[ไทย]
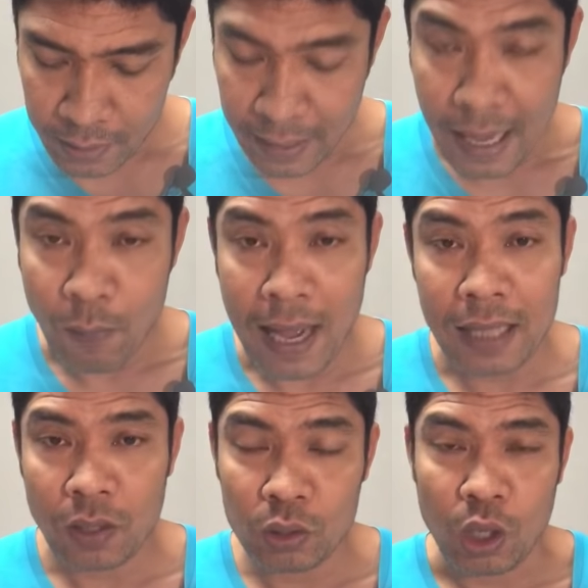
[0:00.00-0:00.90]
แต่ว่า
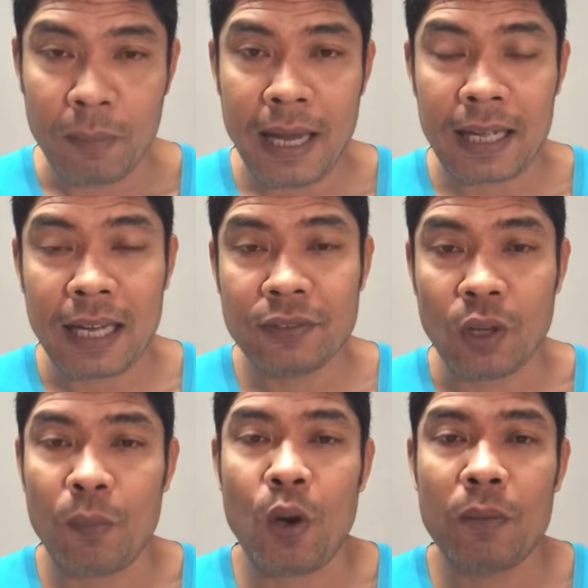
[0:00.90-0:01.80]
ต้องต่อน้ำหนักกัน
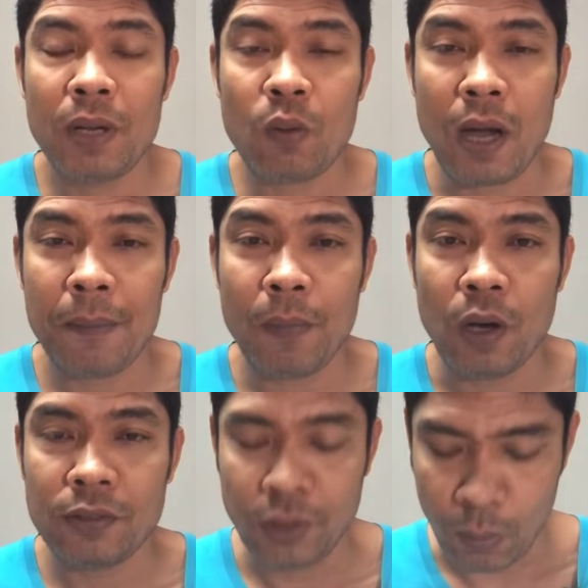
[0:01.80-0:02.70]
2 ปอนด์เพื่อความเห
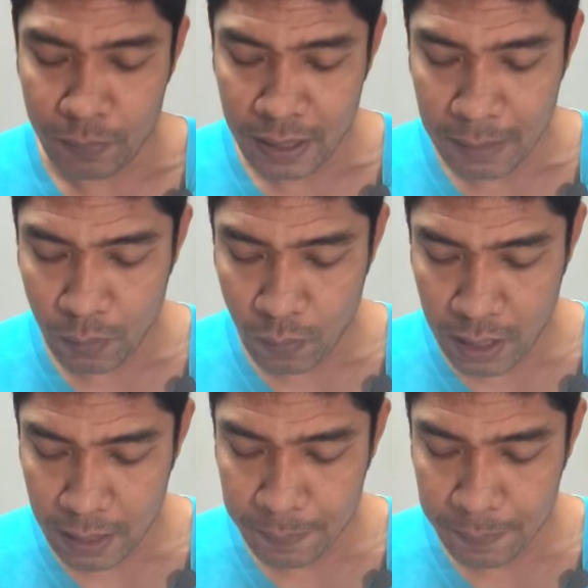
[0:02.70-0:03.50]
มาะสมนะครับ เพราะว่า